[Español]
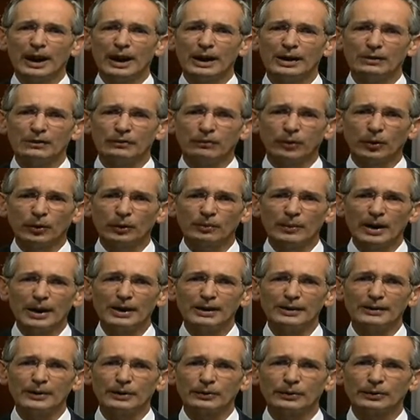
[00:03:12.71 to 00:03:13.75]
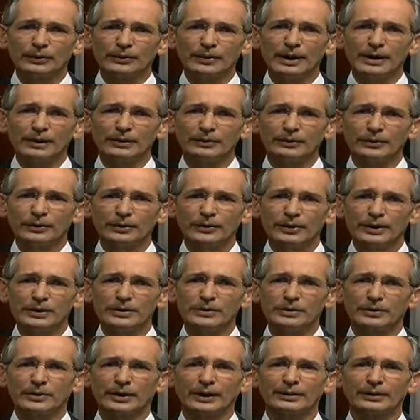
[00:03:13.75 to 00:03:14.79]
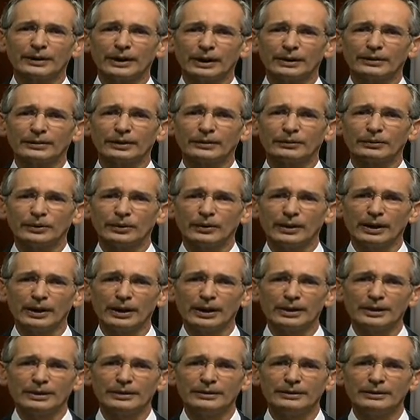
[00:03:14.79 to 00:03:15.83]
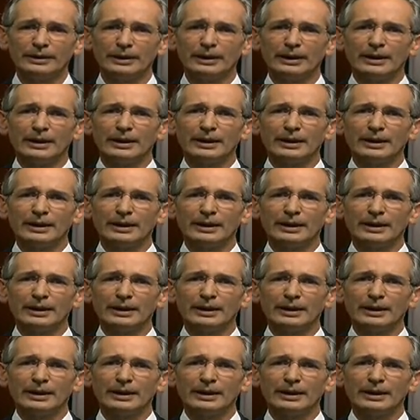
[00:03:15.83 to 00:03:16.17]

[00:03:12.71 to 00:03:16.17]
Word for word: a informar y denunciar estos hechos ante las autoridades,